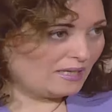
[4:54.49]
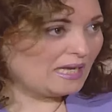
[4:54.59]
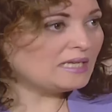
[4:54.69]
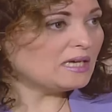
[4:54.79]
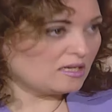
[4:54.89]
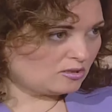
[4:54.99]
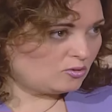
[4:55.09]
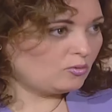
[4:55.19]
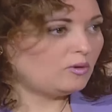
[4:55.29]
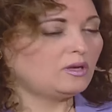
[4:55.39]
يعني
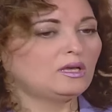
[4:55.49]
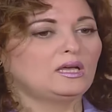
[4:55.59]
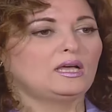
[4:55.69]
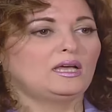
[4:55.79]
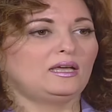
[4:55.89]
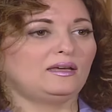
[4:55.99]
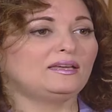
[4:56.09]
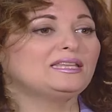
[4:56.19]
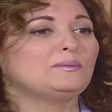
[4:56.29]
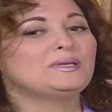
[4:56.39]
قصده
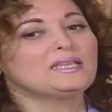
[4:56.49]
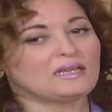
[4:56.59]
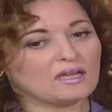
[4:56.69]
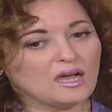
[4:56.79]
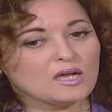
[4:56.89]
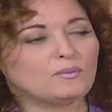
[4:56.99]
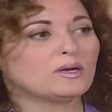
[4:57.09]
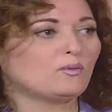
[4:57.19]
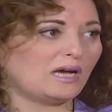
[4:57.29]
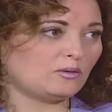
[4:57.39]
ان البيت هناك اكبر
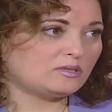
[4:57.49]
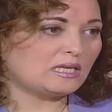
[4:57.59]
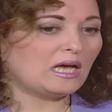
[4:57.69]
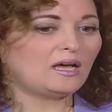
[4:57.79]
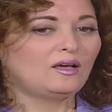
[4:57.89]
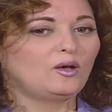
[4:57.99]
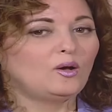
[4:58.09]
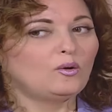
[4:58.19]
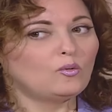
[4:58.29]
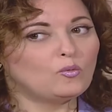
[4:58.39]
واوسع
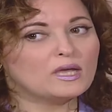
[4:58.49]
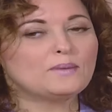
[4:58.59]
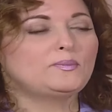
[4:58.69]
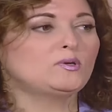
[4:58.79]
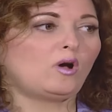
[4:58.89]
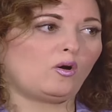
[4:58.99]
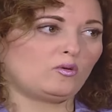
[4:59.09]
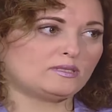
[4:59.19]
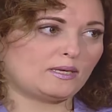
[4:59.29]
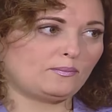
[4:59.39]
وجنب نهى حسام